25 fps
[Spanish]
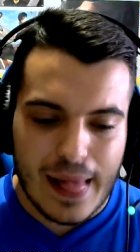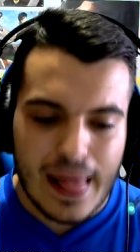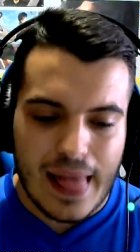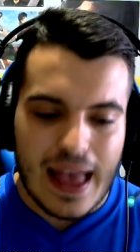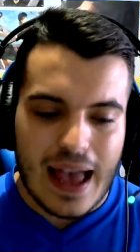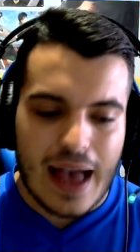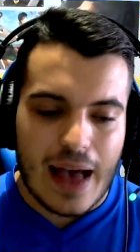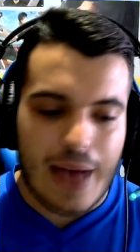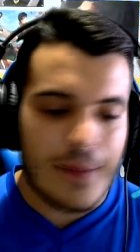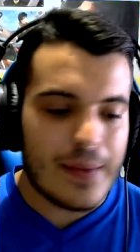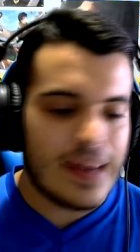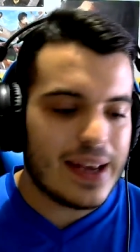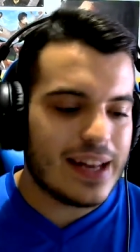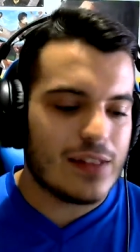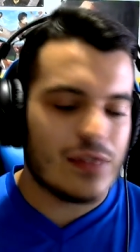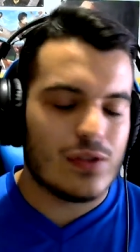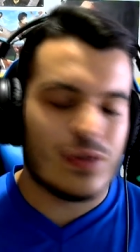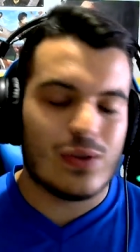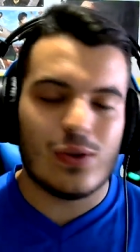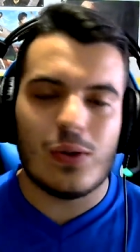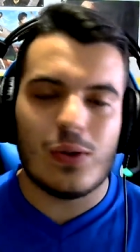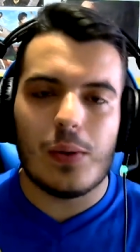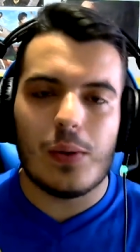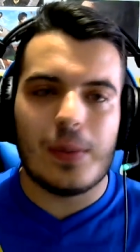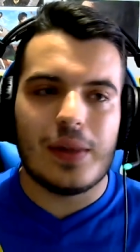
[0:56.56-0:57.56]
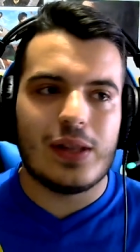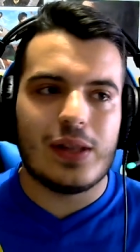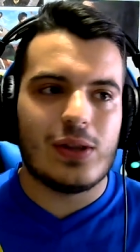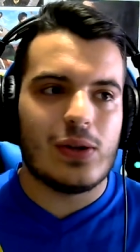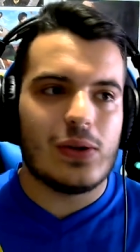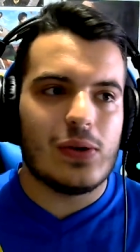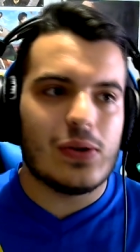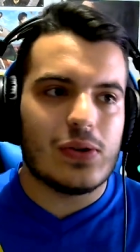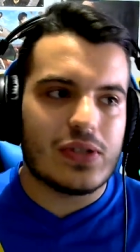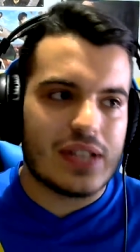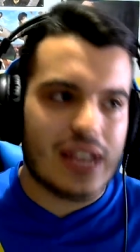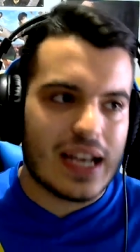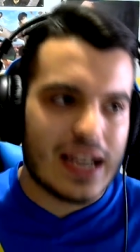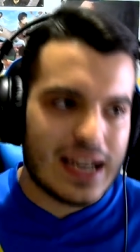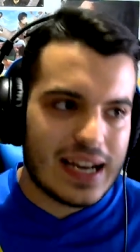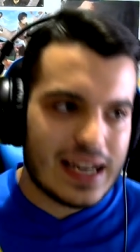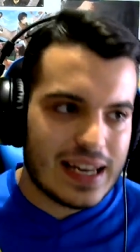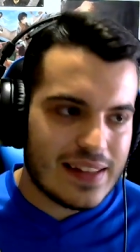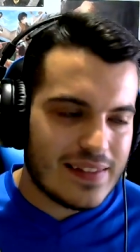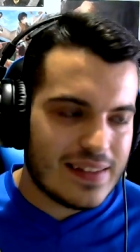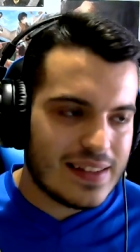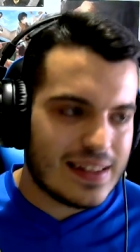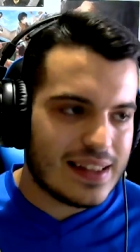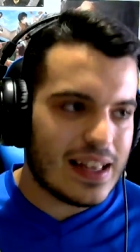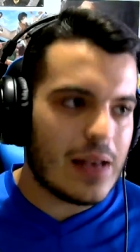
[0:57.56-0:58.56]
a ver, en todo momento los
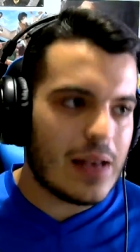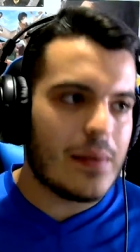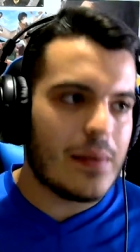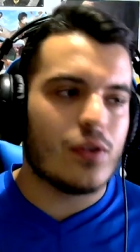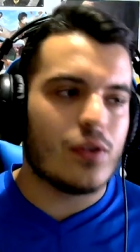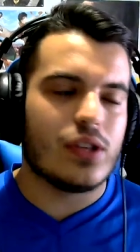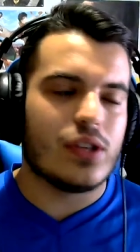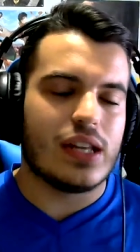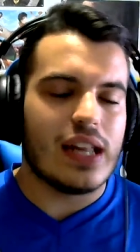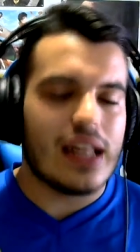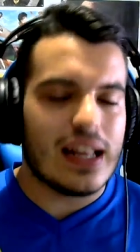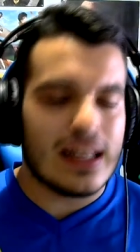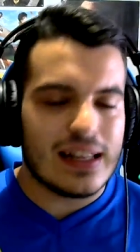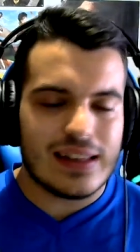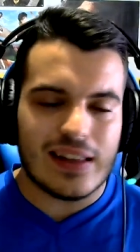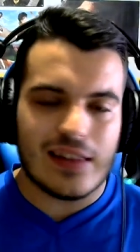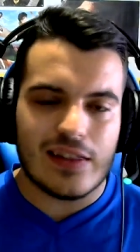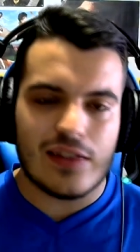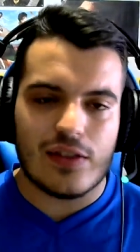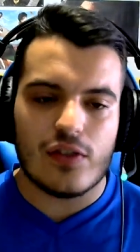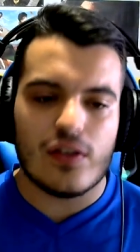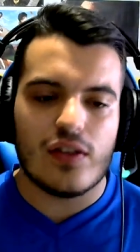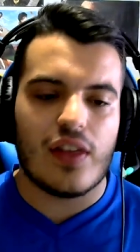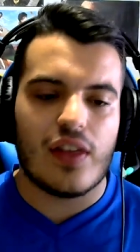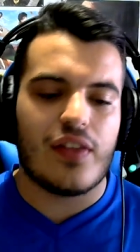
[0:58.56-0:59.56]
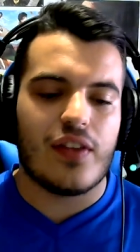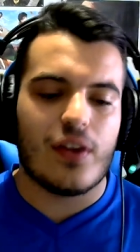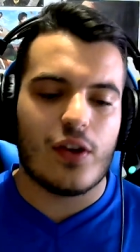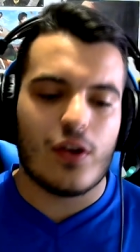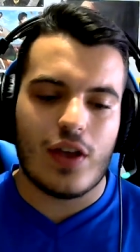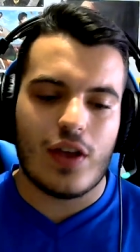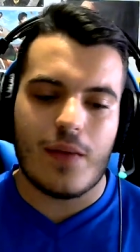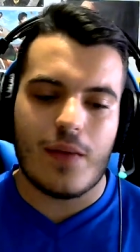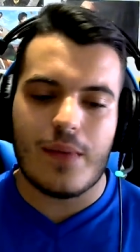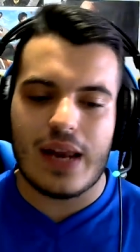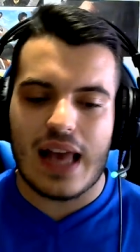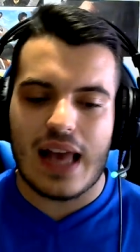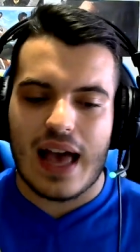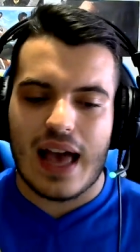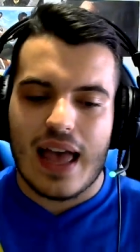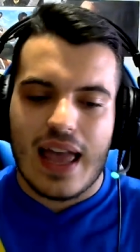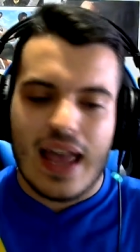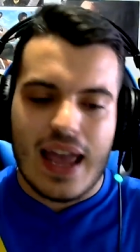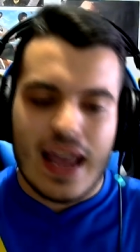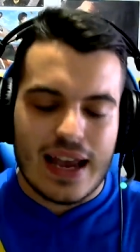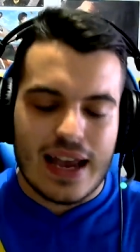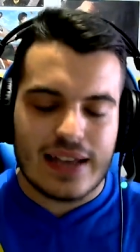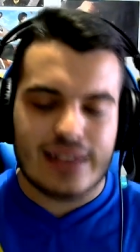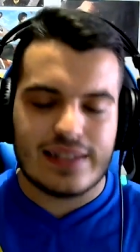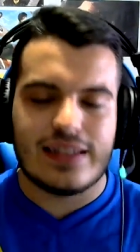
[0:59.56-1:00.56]
acreditaba o tenía la intención de decir, oye, mira,
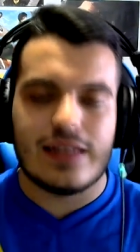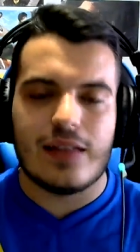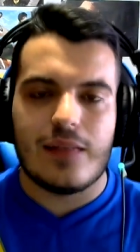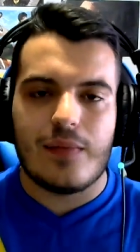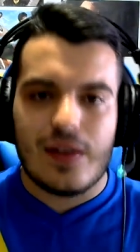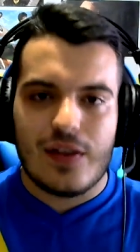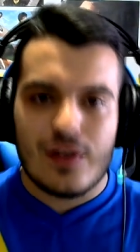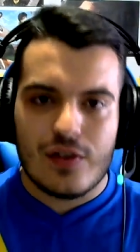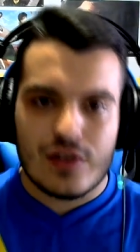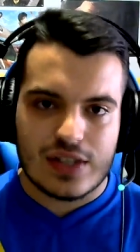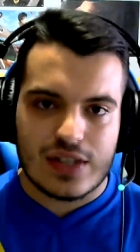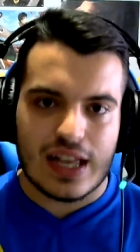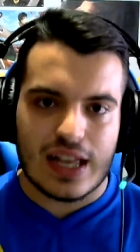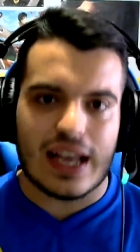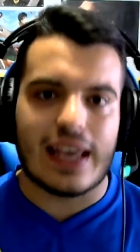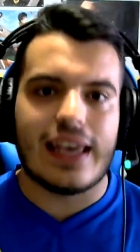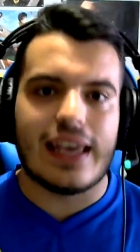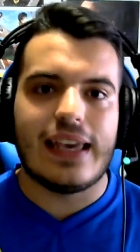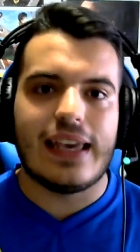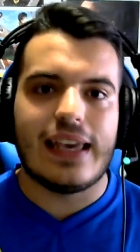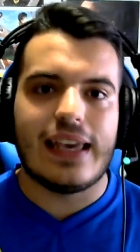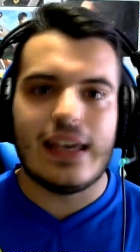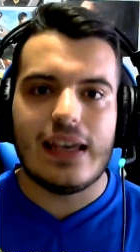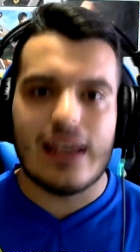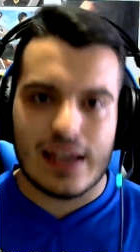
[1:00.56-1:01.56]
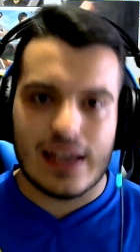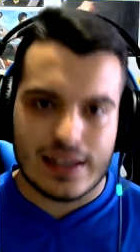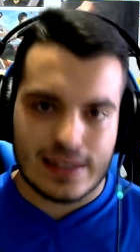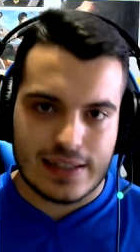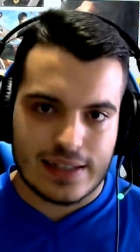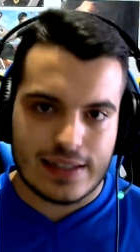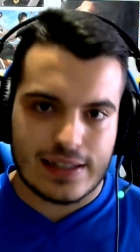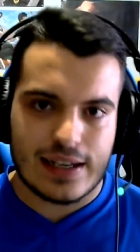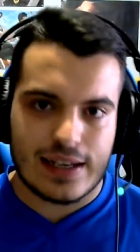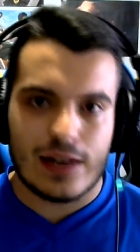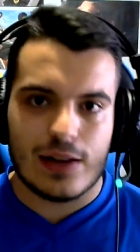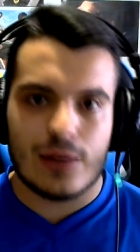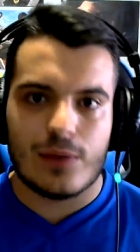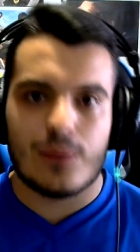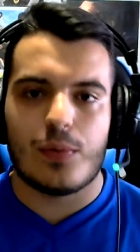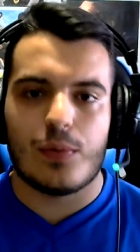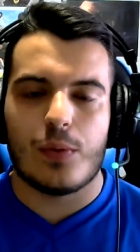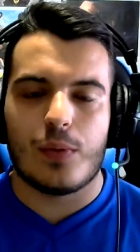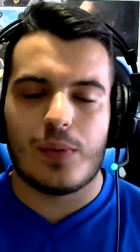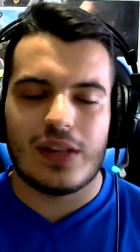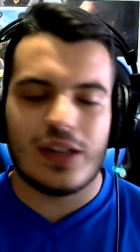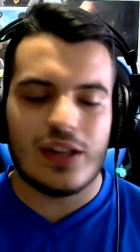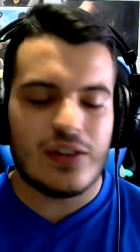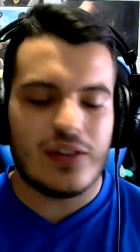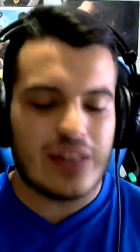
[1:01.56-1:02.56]
este vídeo es de aquí, este es el
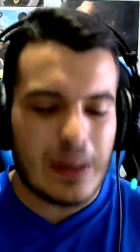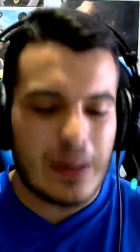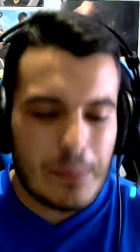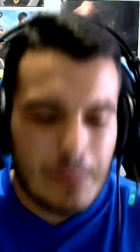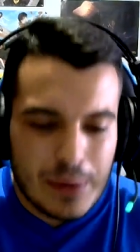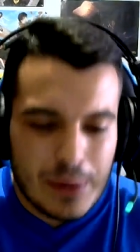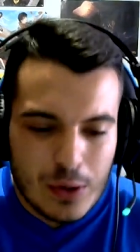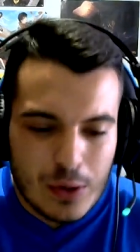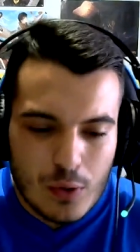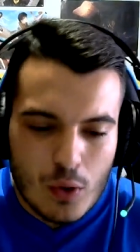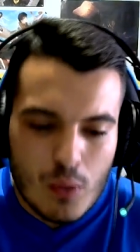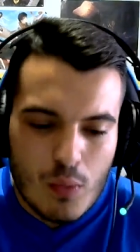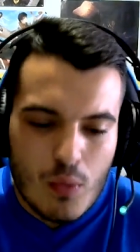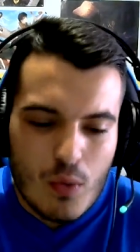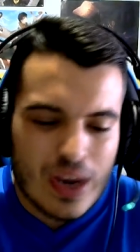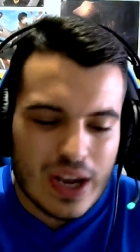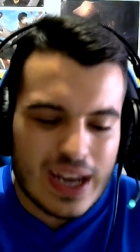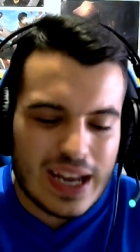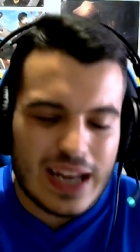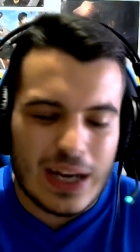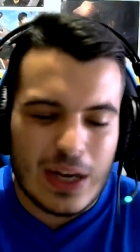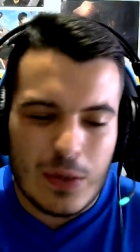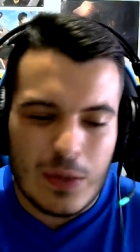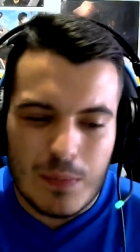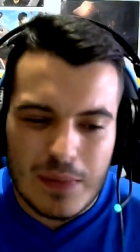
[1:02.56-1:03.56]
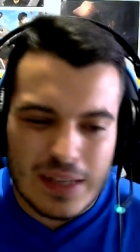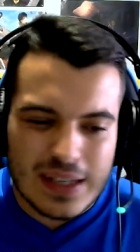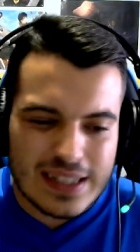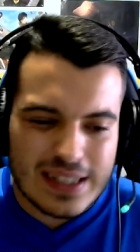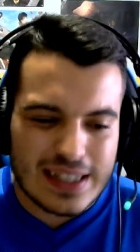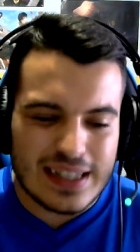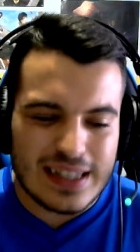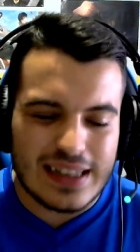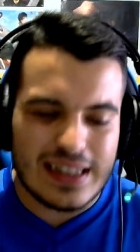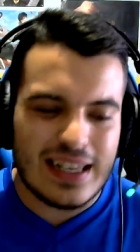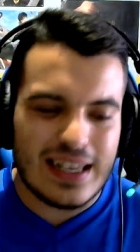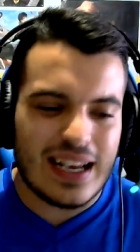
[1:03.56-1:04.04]
propietario y tal, pero como que me sentía